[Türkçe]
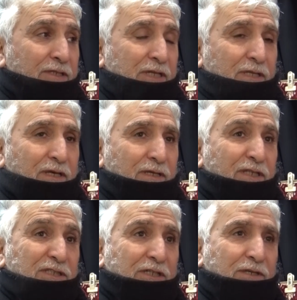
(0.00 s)
gerçekten
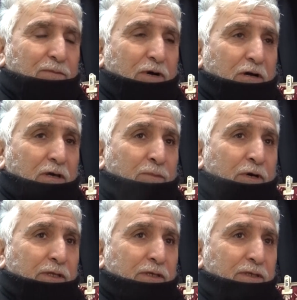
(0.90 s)
hiç iyi
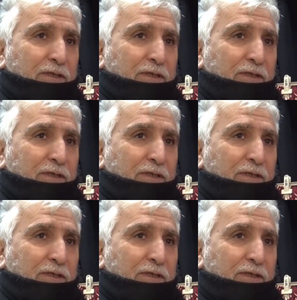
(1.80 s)
bakılmadı.